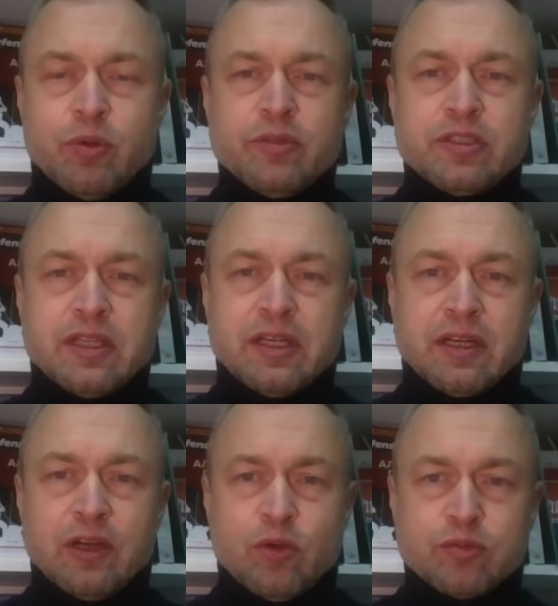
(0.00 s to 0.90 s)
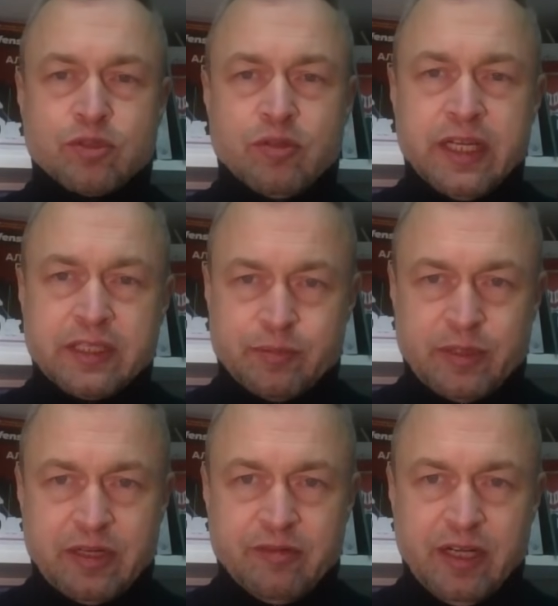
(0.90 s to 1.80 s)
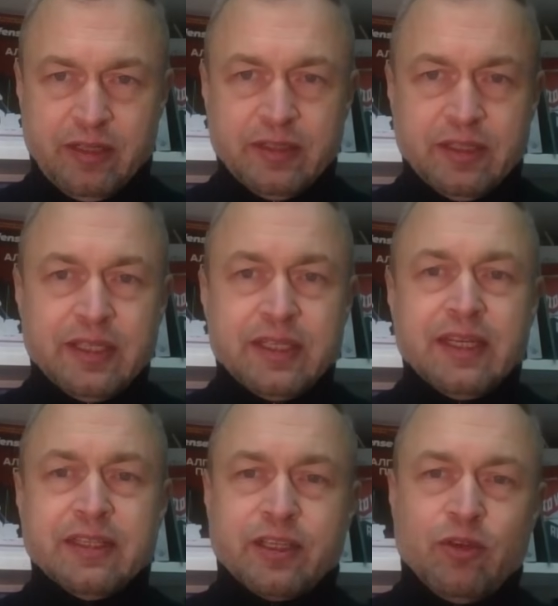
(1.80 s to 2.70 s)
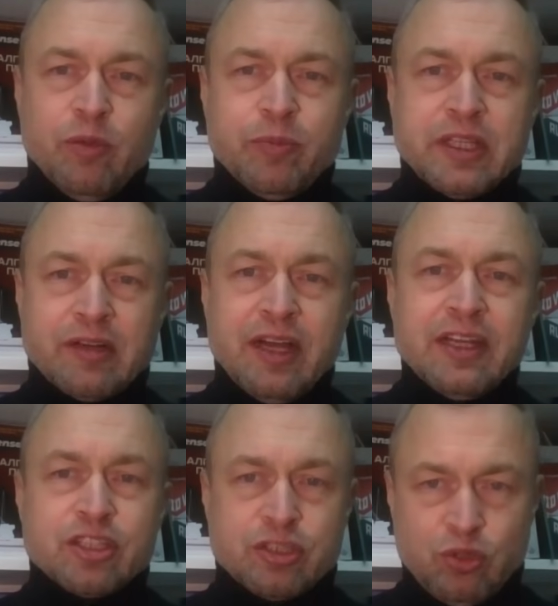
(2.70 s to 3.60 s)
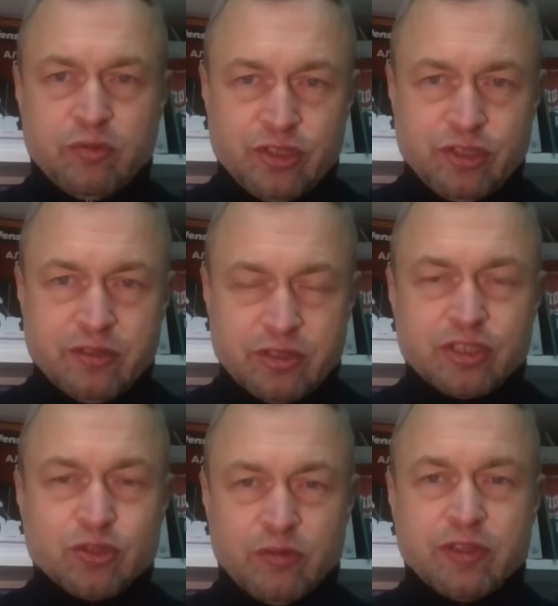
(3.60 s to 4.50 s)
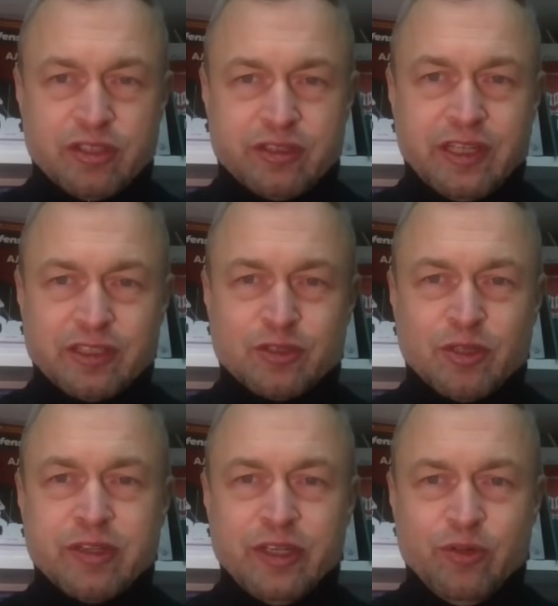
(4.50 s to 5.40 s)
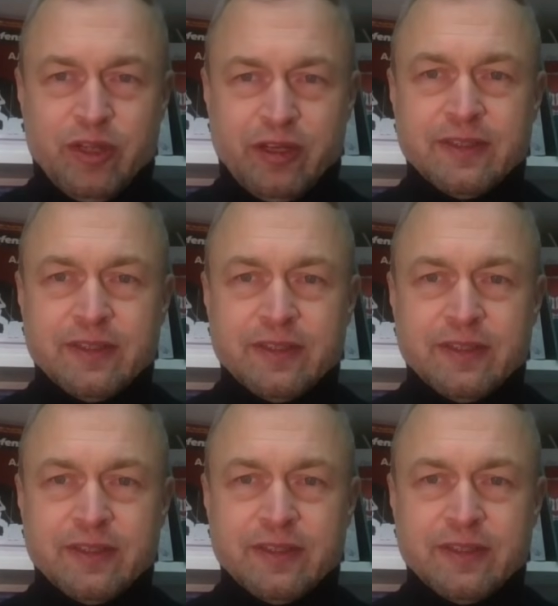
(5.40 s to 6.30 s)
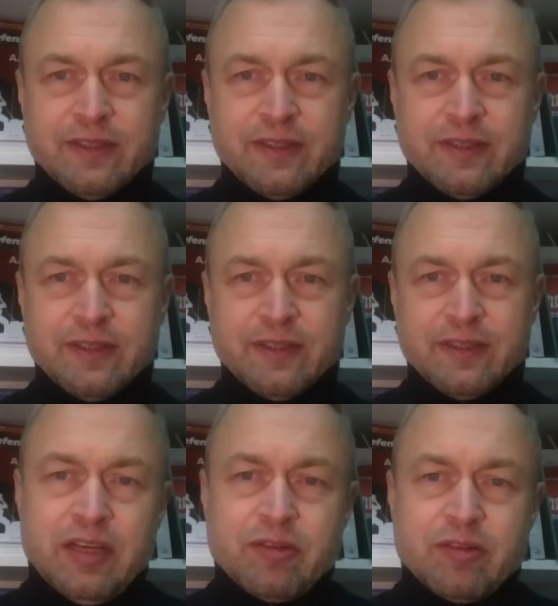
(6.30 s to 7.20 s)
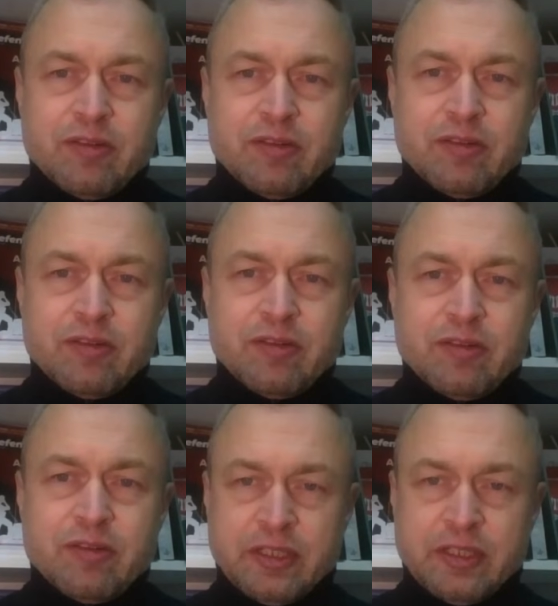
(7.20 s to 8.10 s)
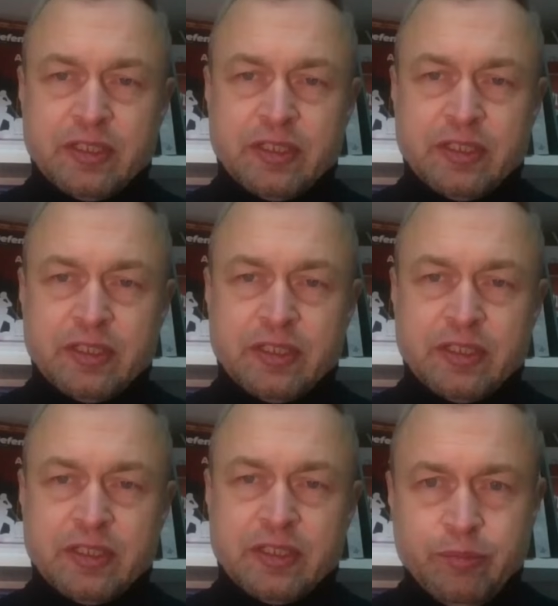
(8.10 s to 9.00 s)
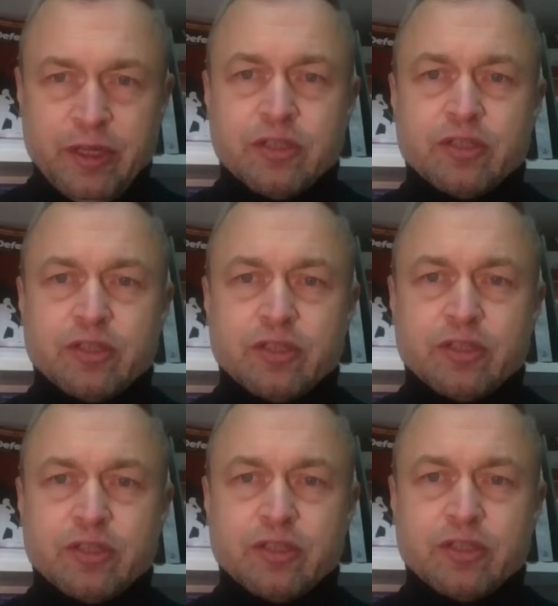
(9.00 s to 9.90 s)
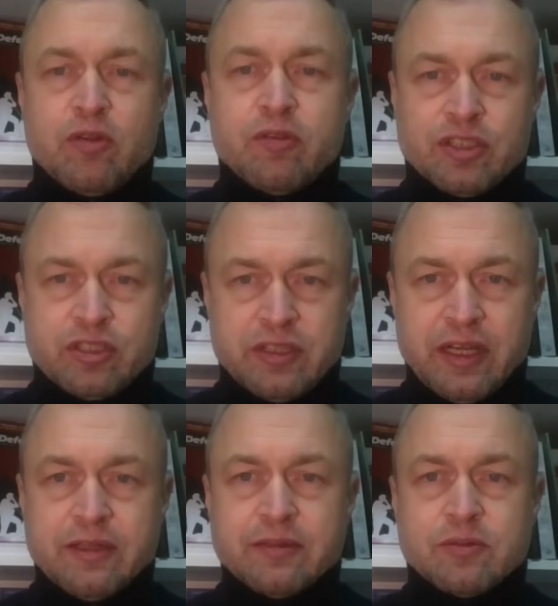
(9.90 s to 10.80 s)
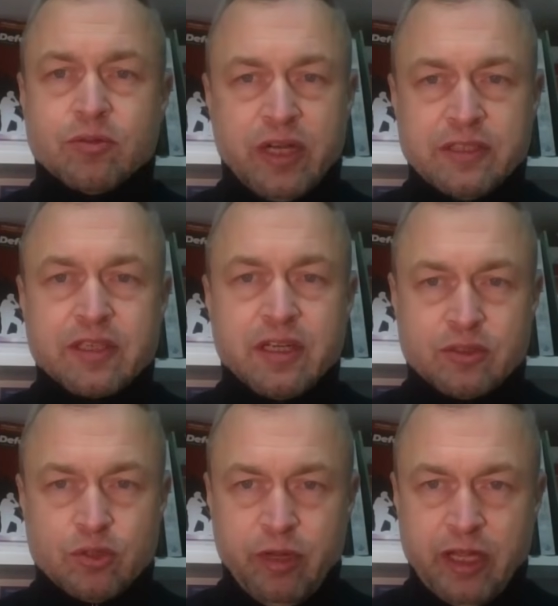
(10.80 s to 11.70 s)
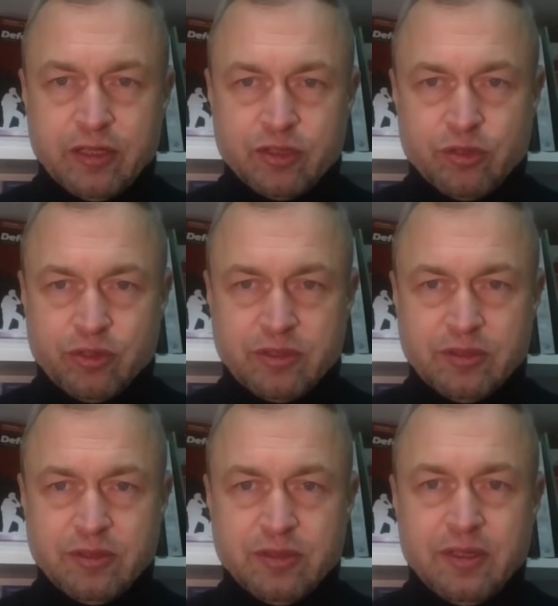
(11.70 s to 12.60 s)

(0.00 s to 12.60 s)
Помните, Каховскую ГЭС подорвали? Еще Ее подорвали 6, 6 числа, 6 июня. А в статье Washington Post под, подтверждено уже теперь, что 7 числа украинское наступление началось.